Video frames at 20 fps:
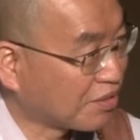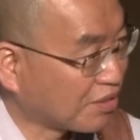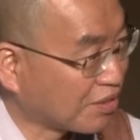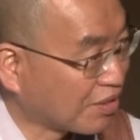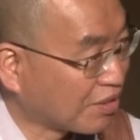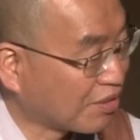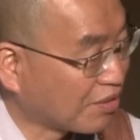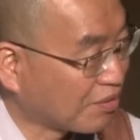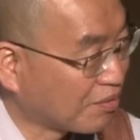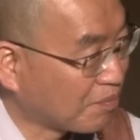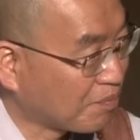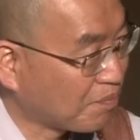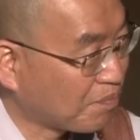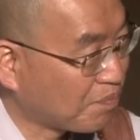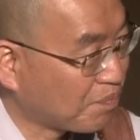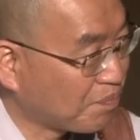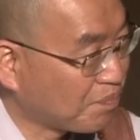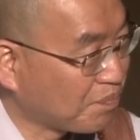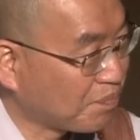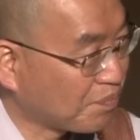거예요.
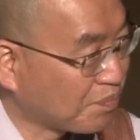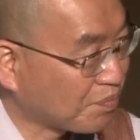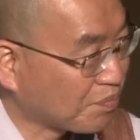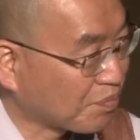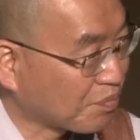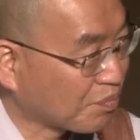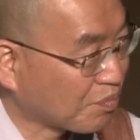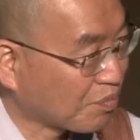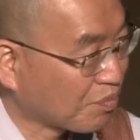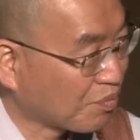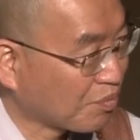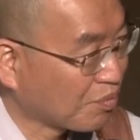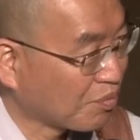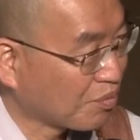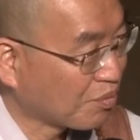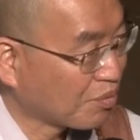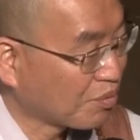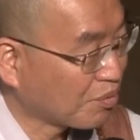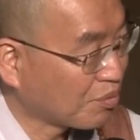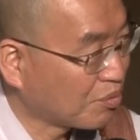음.
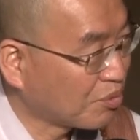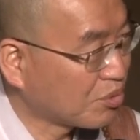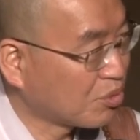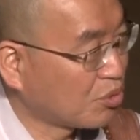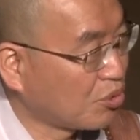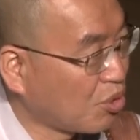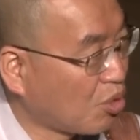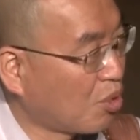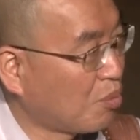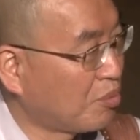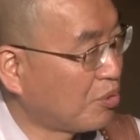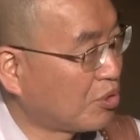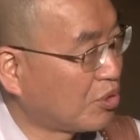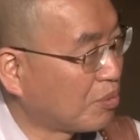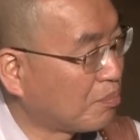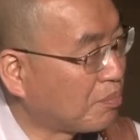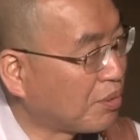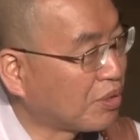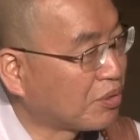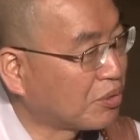그래서 내가 볼
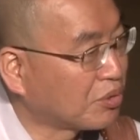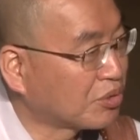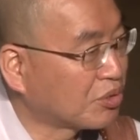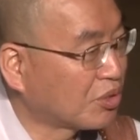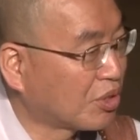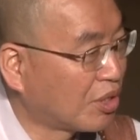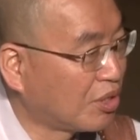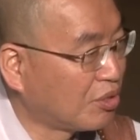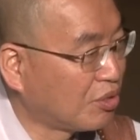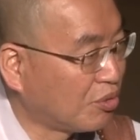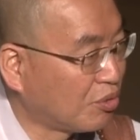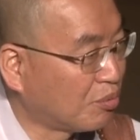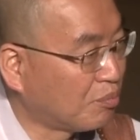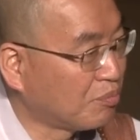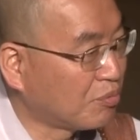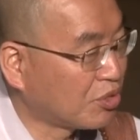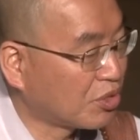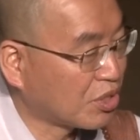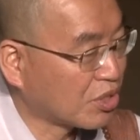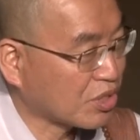땐 별 걱정할 일이
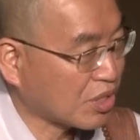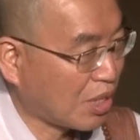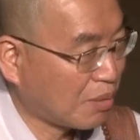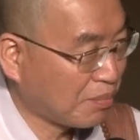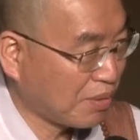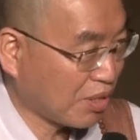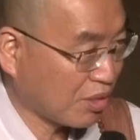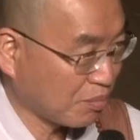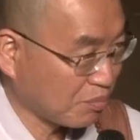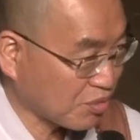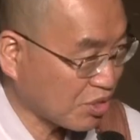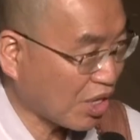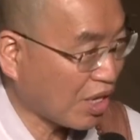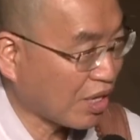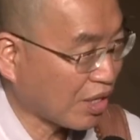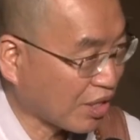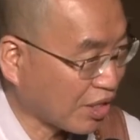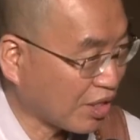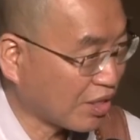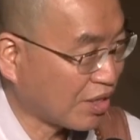없는데 살 만큼
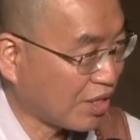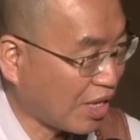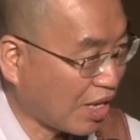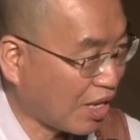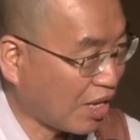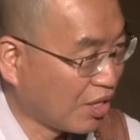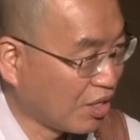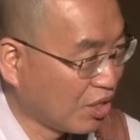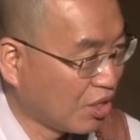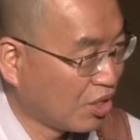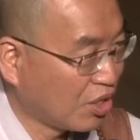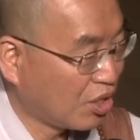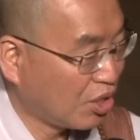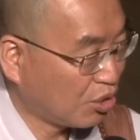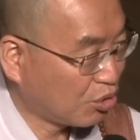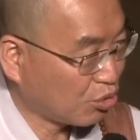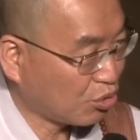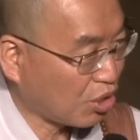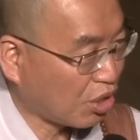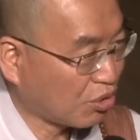살았겠다.
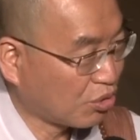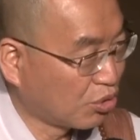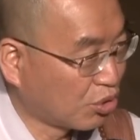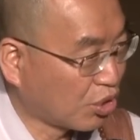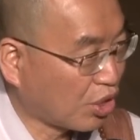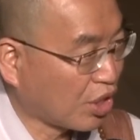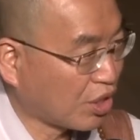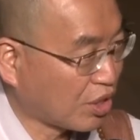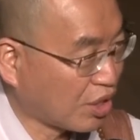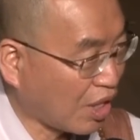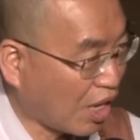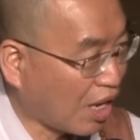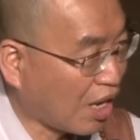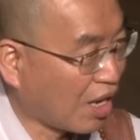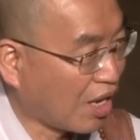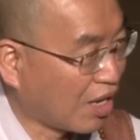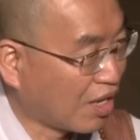애도 다 컸겠다.